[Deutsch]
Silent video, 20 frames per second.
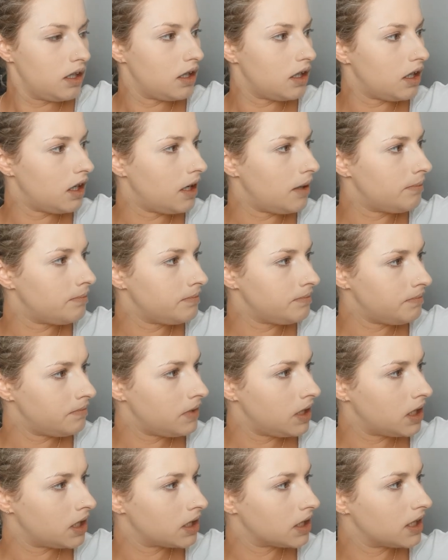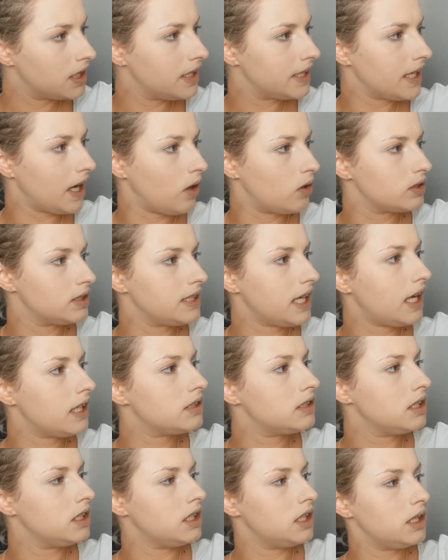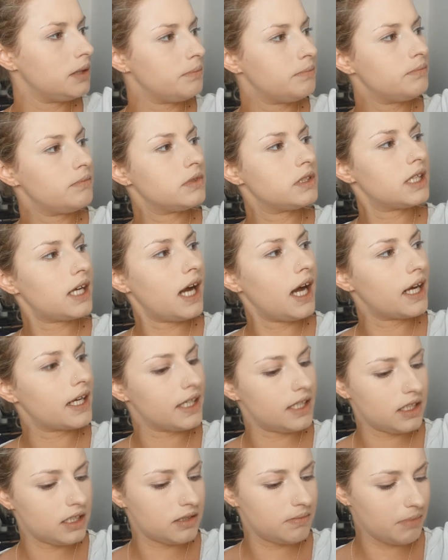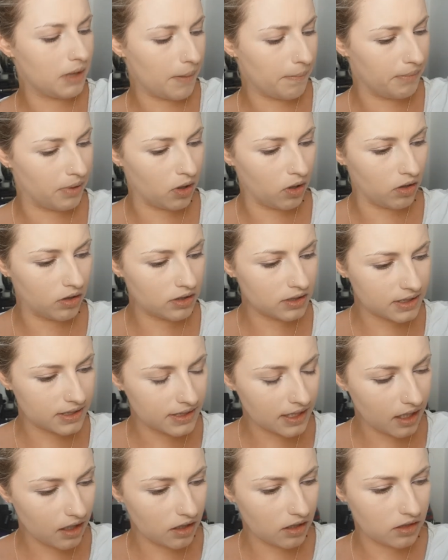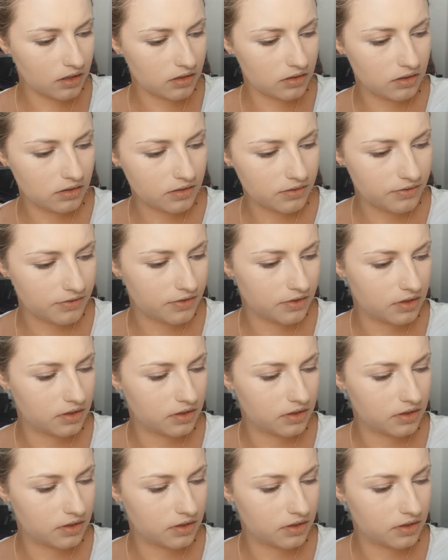Ähm, genau, dann ähm, trage ich mal Bronzer auf.